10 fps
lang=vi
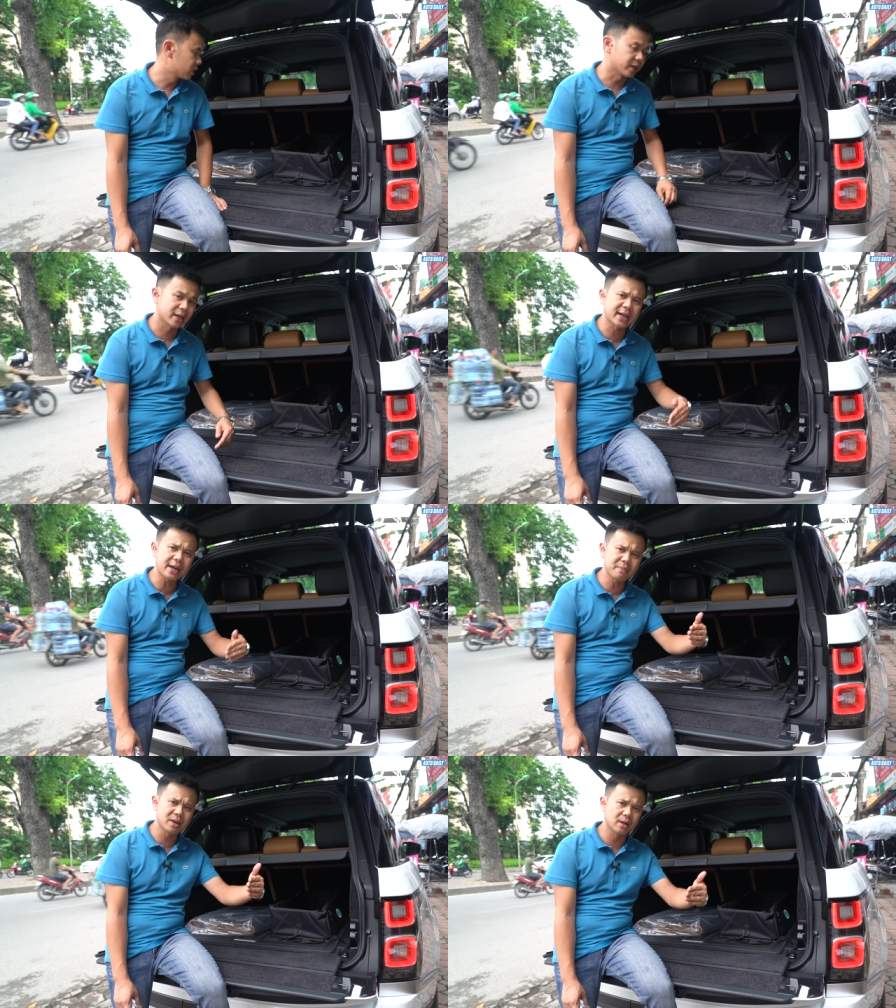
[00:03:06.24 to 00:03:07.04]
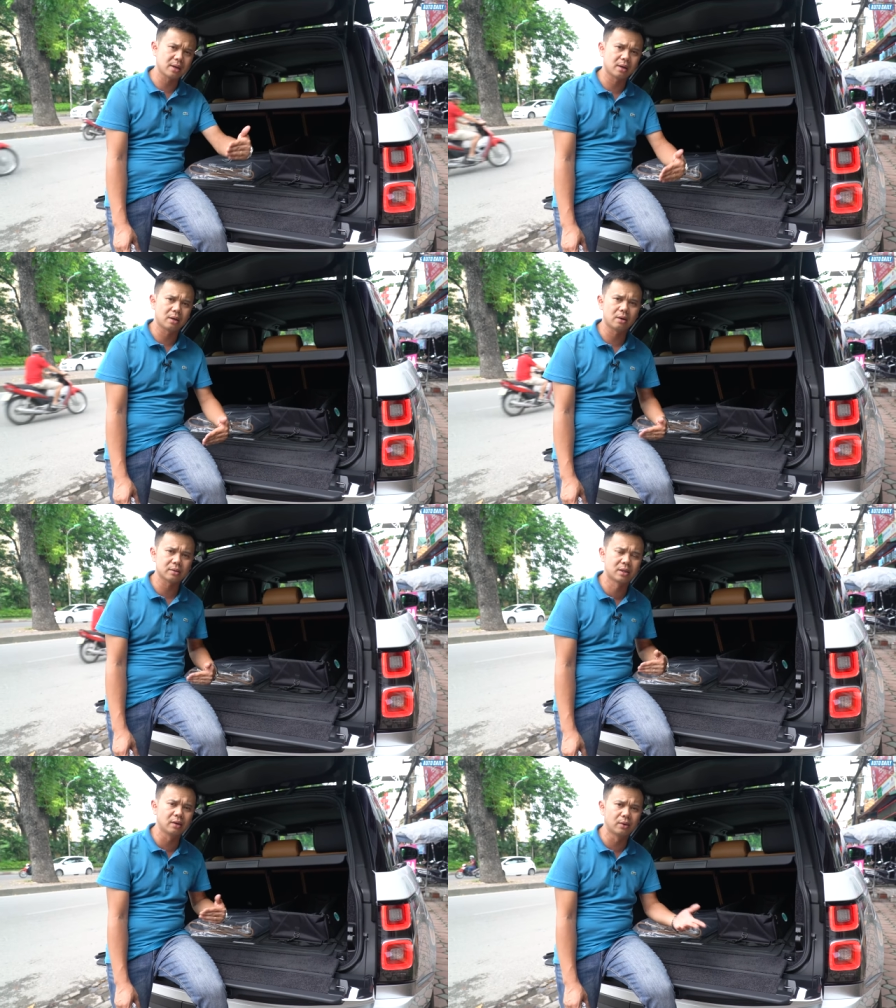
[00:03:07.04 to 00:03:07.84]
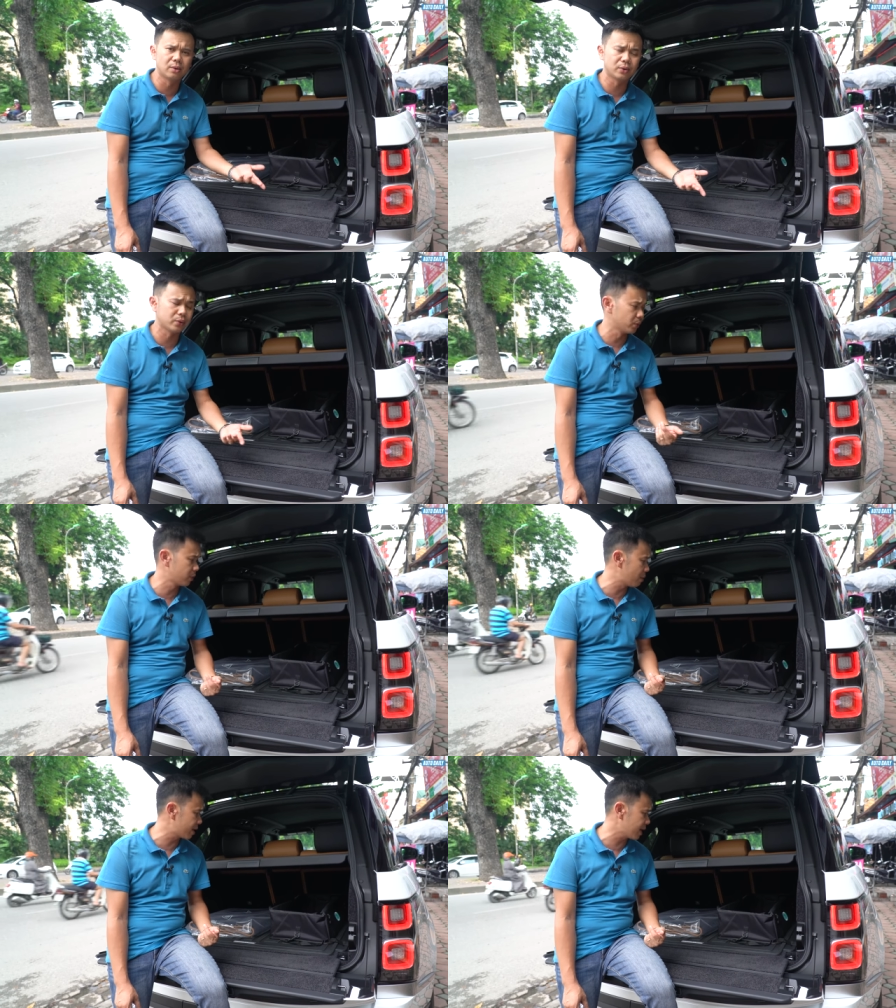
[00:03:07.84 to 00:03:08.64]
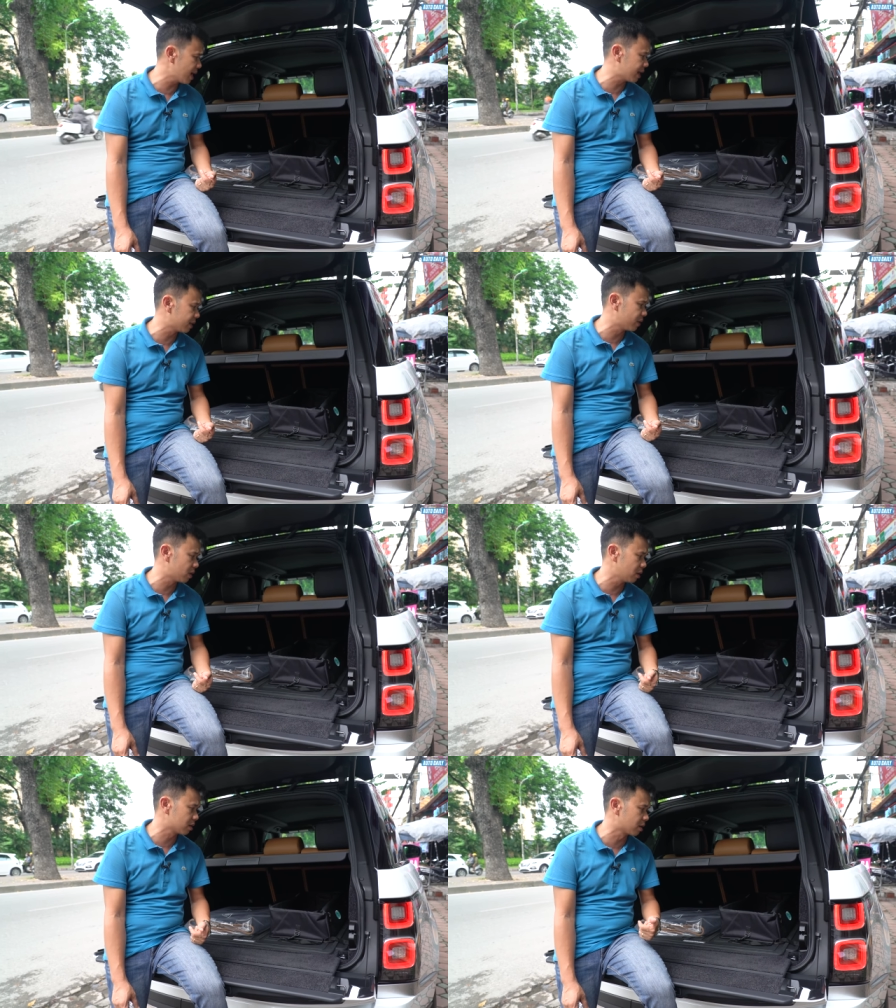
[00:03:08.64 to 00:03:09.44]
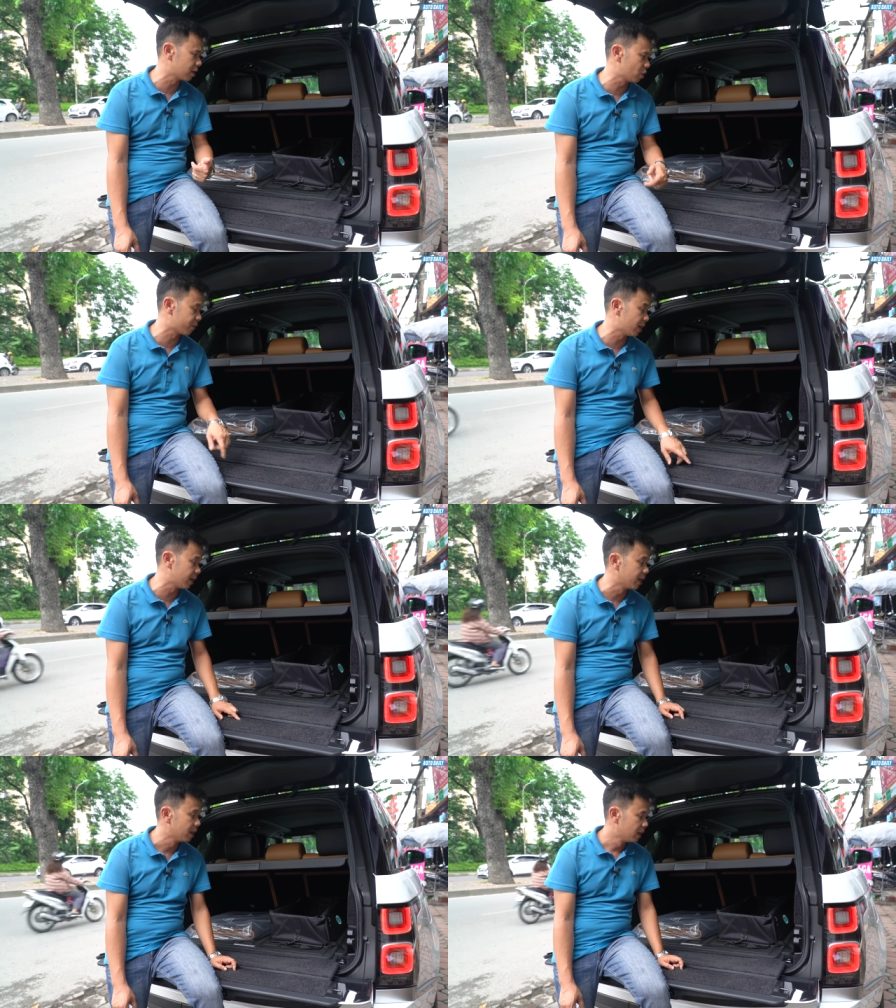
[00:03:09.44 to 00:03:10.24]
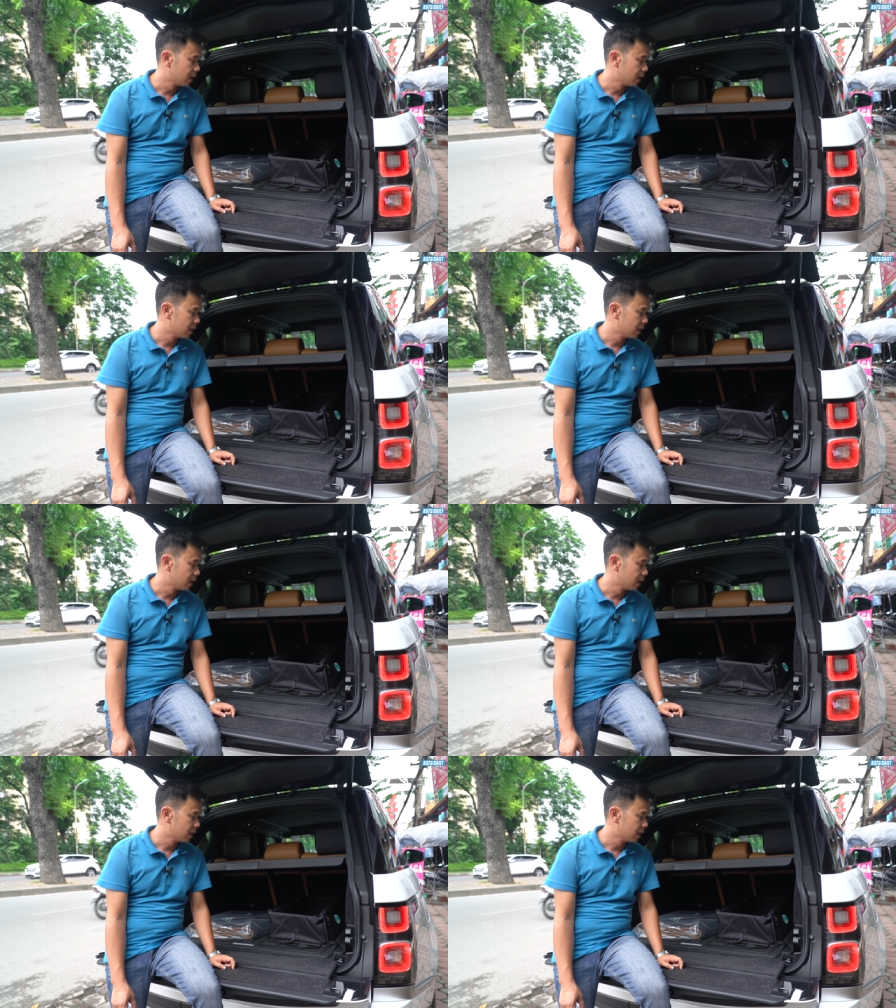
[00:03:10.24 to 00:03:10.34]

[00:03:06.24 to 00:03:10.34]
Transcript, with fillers: rồi cái cách mà họ chiều lòng khách hàng thì phải nói là cực kỳ tuyệt vời